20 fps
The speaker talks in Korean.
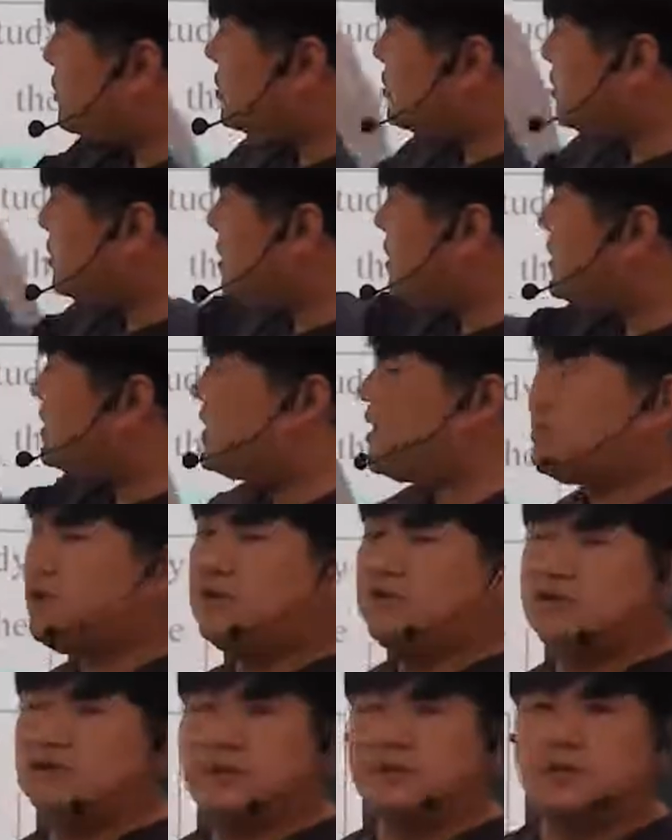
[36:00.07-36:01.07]

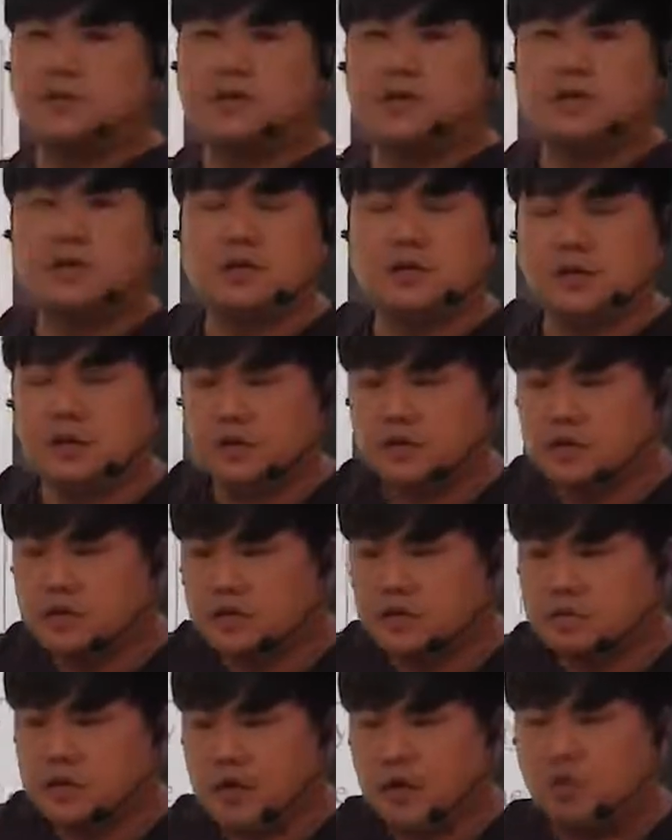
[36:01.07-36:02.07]
의사결정입니다. 그럼
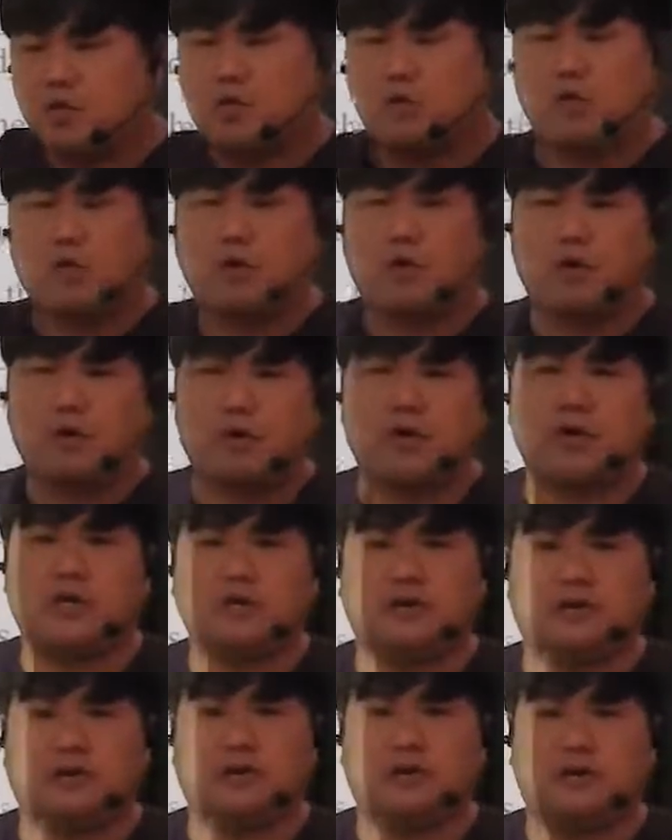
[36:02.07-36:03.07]
내가 돈을 벌어야죠.
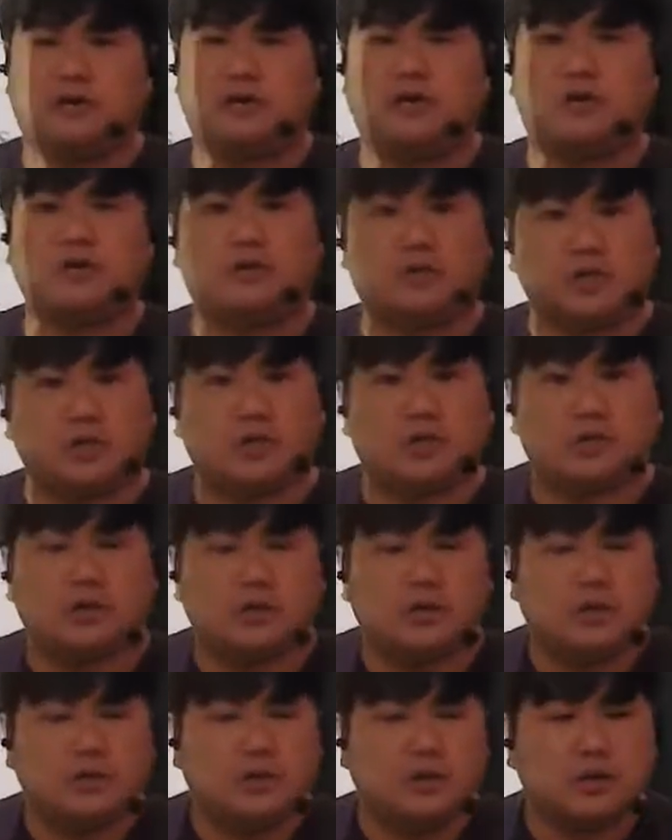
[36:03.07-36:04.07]
그죠?
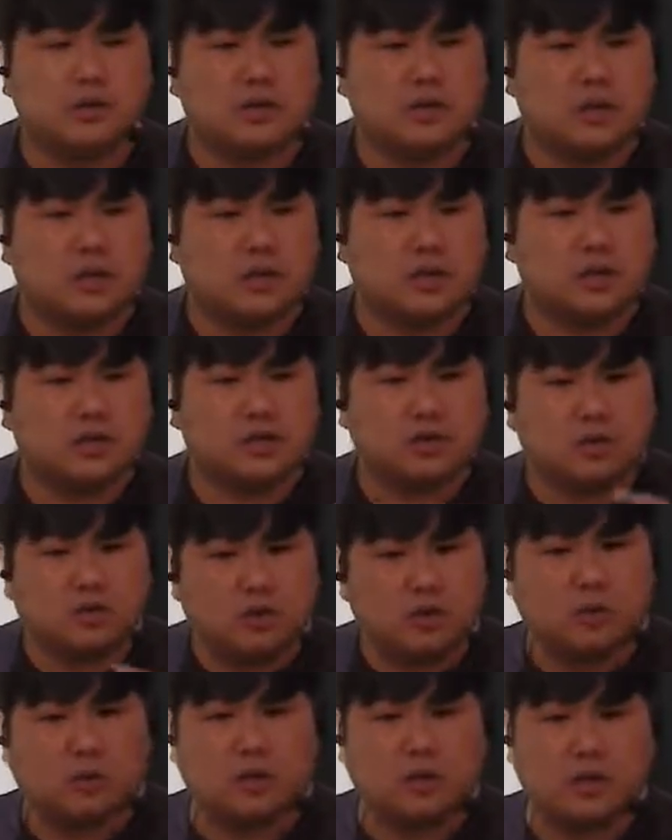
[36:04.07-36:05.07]
근데 돈을
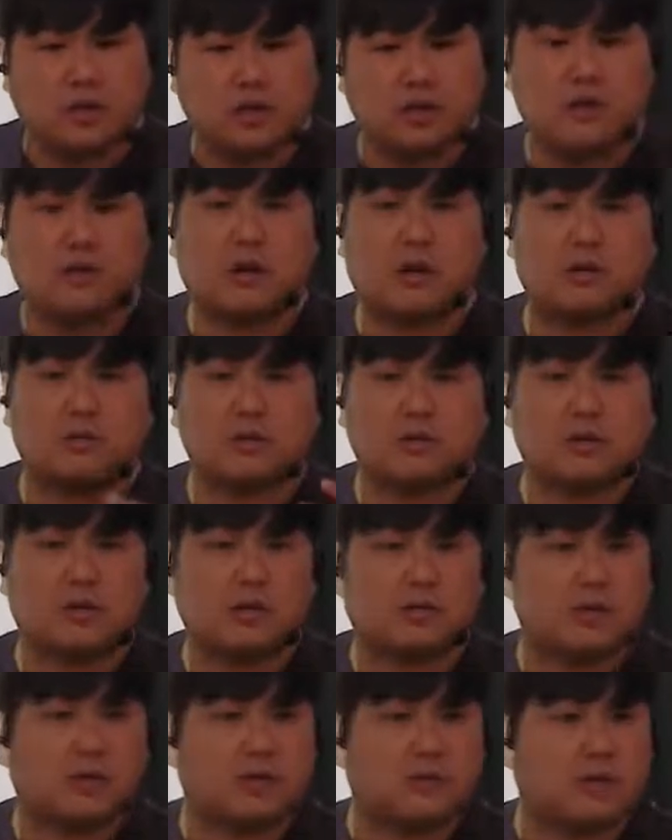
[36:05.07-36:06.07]
벌어야 되는 걸 알고 이
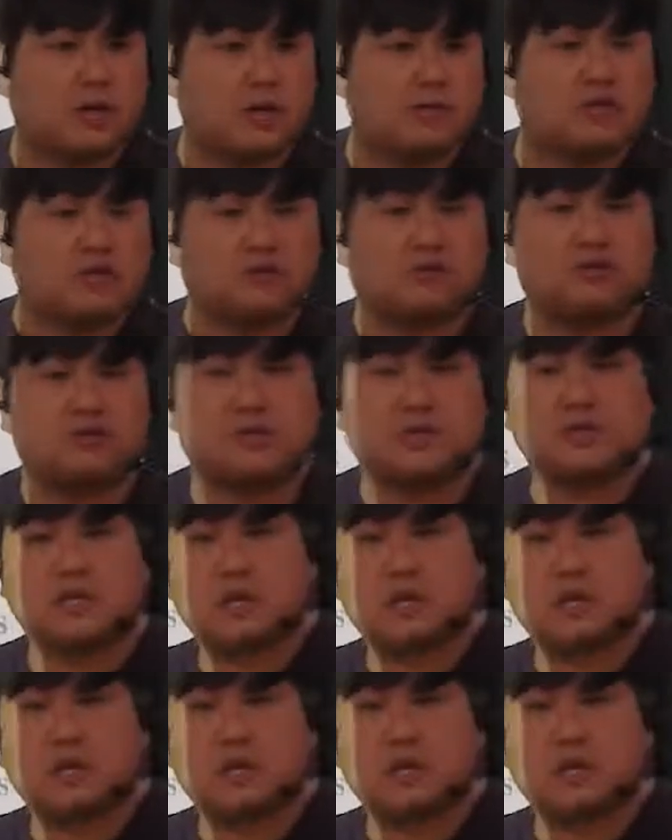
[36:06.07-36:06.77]
사람이 감정적으로 막 사람